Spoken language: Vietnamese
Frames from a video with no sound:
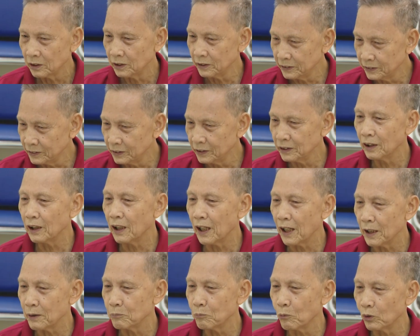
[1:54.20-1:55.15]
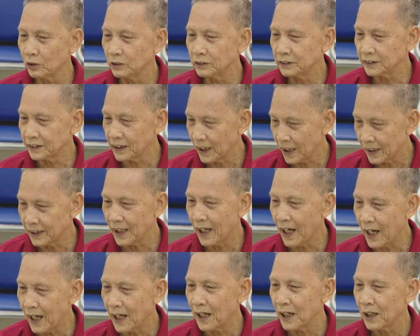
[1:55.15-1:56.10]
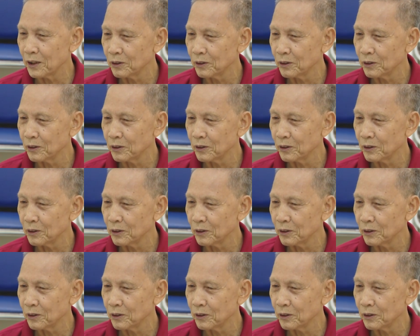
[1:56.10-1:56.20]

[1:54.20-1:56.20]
hình như là muốn trẻ ra.